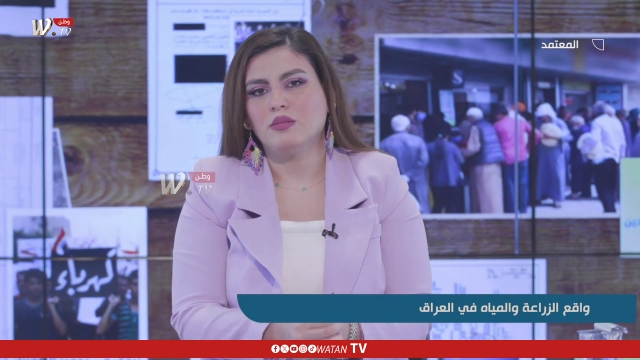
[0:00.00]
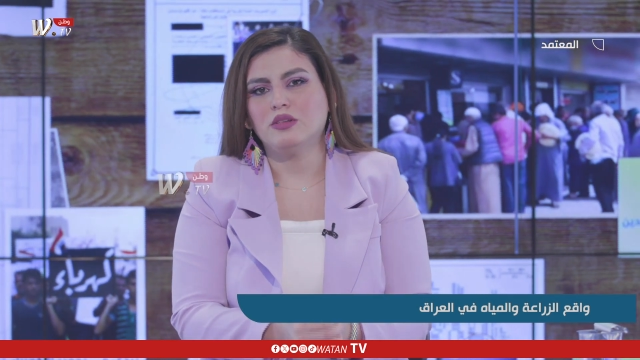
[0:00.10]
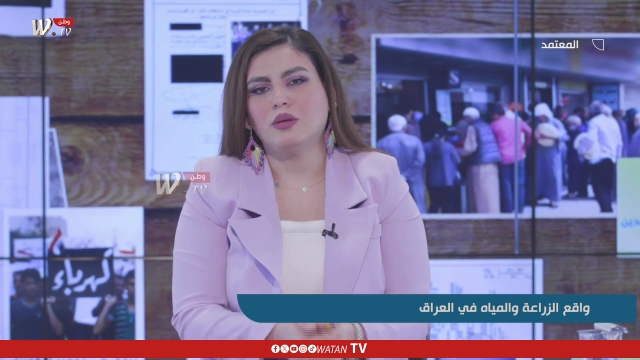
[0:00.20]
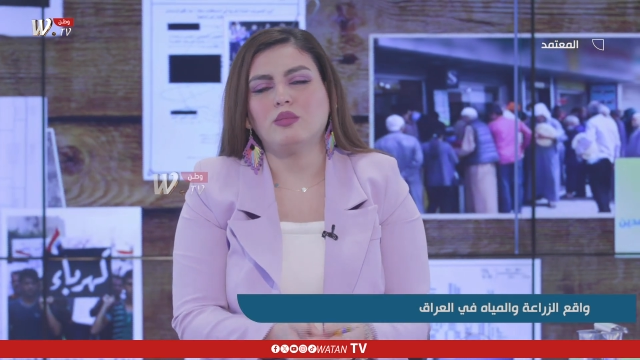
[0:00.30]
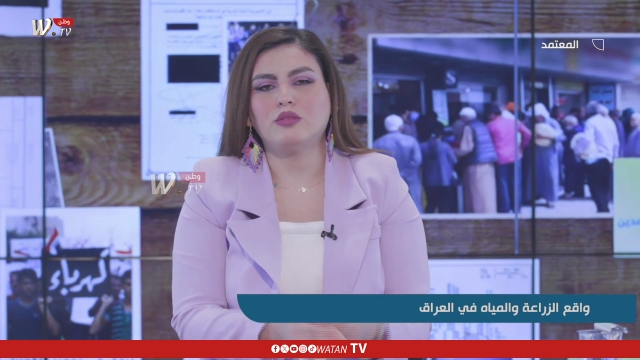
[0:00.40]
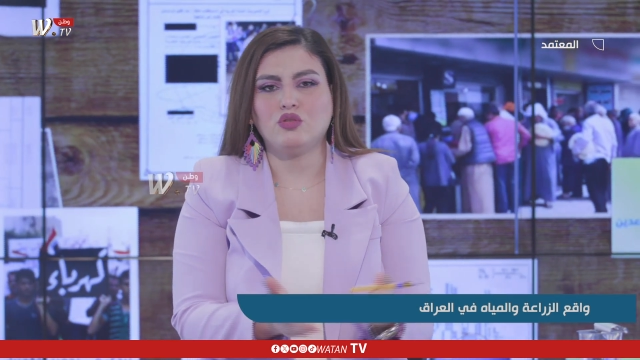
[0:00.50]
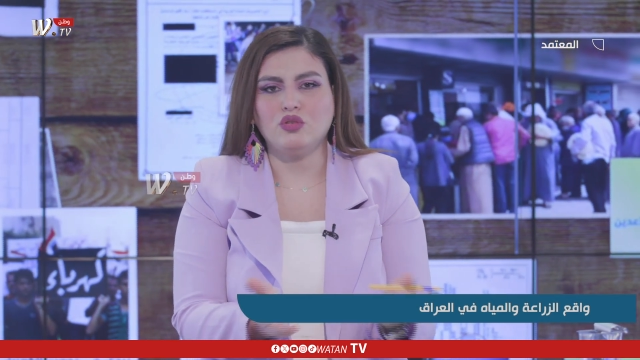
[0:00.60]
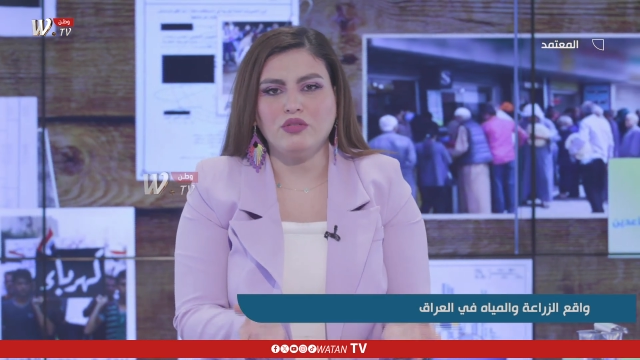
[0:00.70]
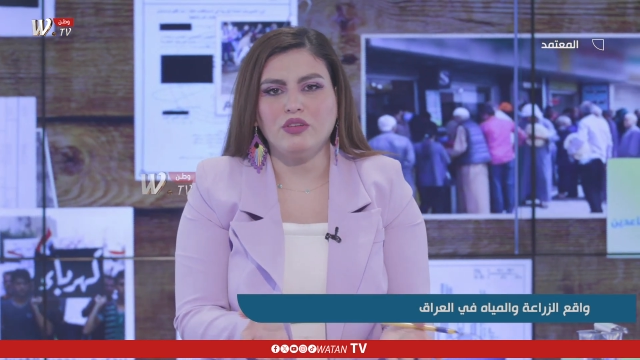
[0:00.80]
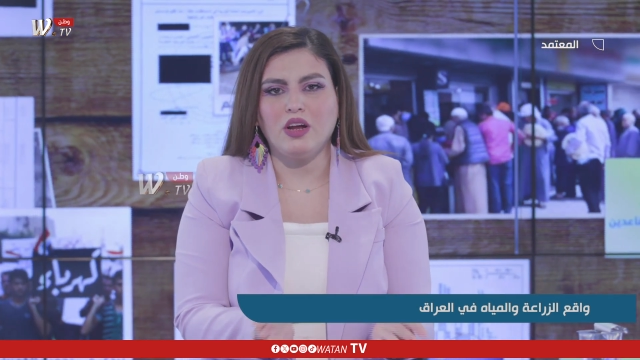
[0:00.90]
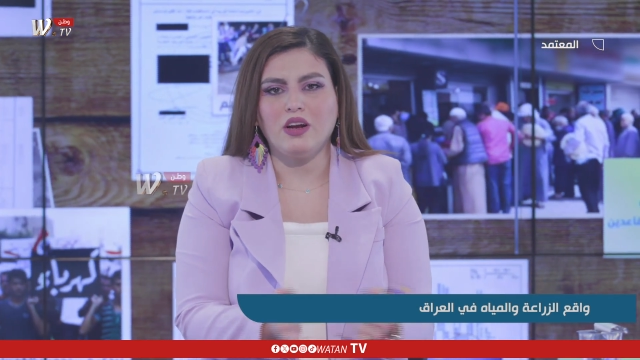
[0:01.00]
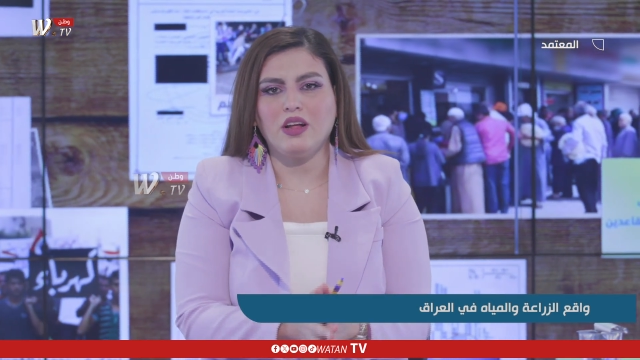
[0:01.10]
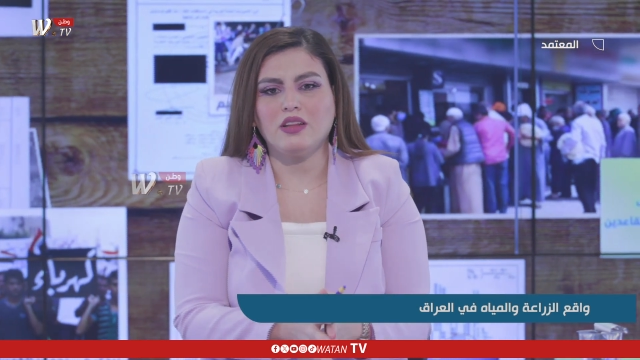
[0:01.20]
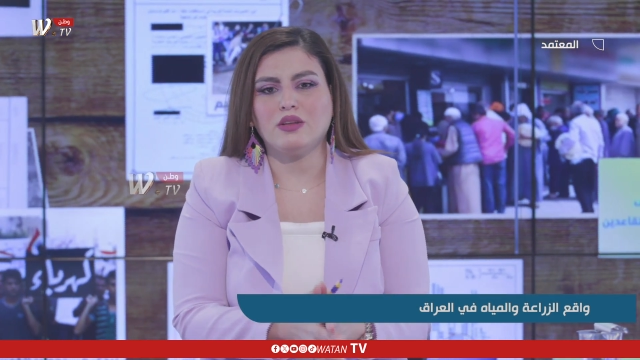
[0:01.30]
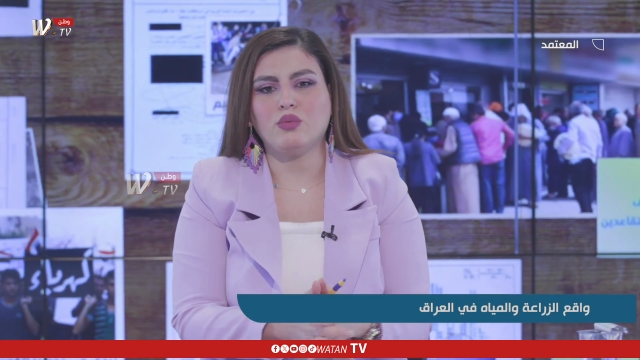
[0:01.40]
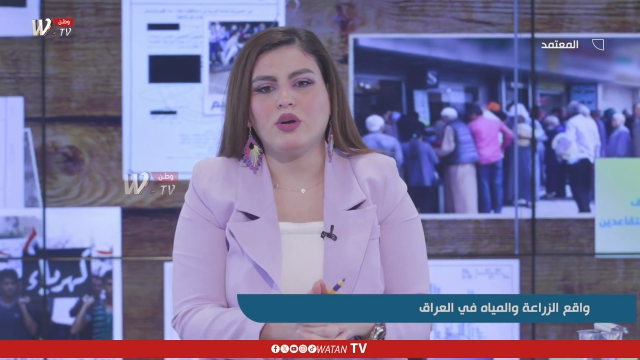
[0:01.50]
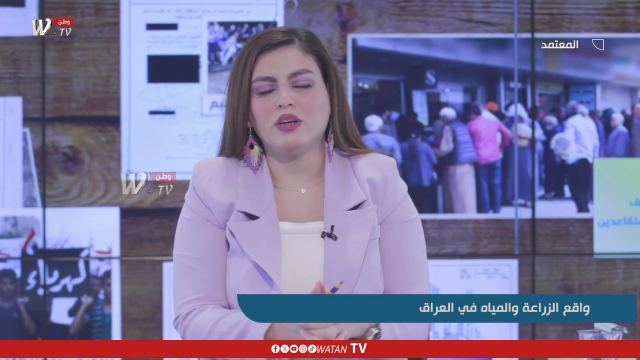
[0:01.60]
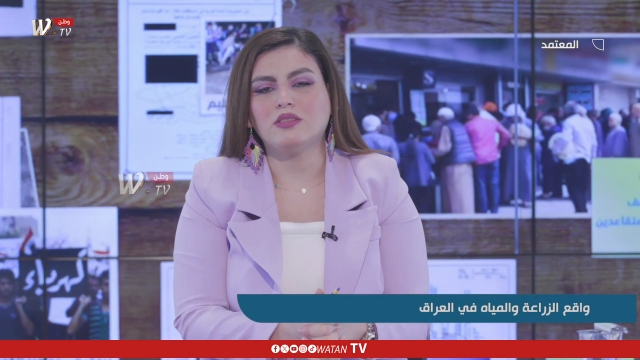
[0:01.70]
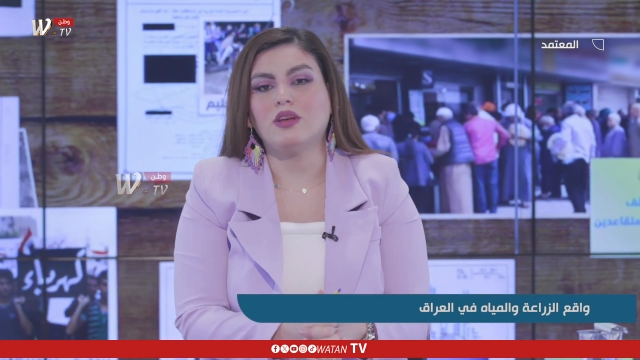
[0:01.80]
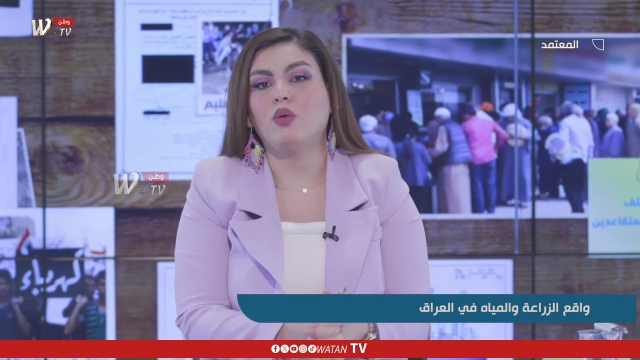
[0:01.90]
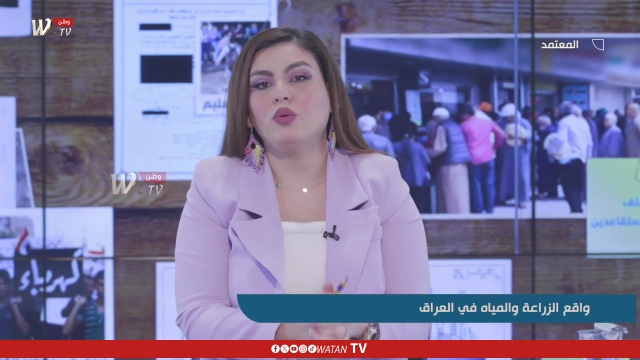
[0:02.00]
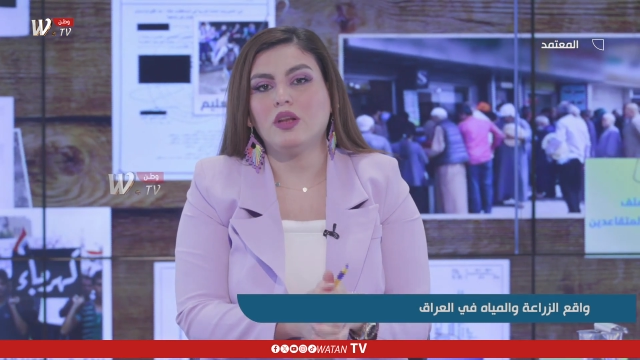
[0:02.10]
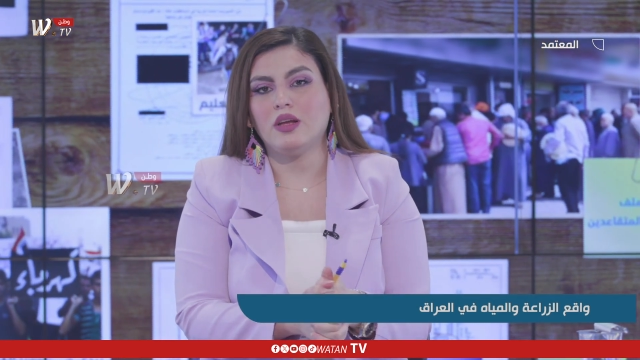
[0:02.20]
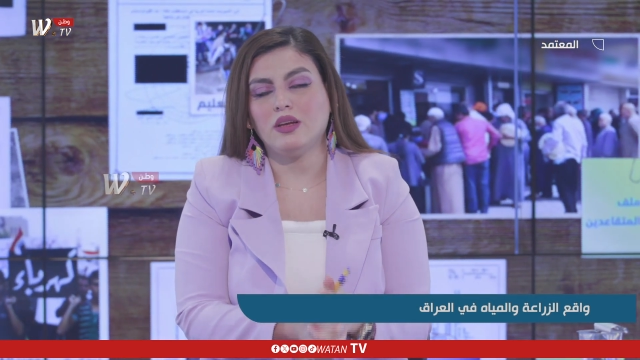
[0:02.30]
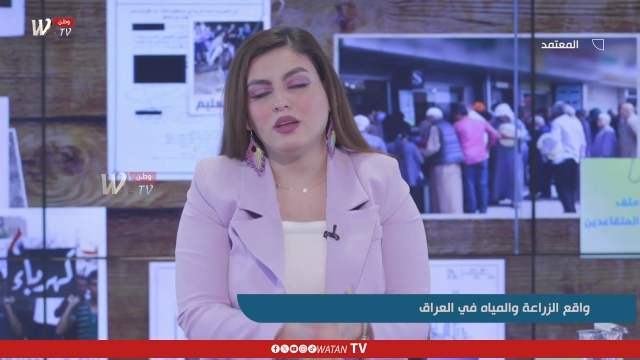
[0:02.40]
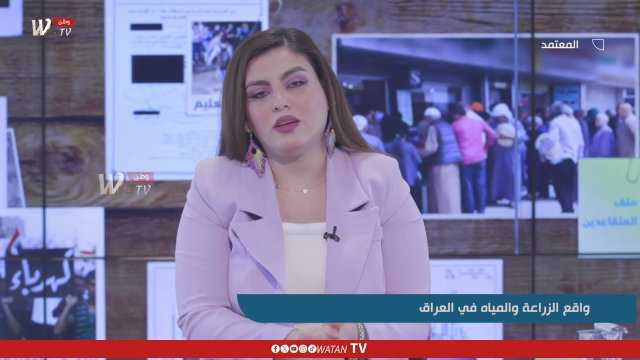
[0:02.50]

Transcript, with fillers: بسبب تجريف الأراضي وتحويلها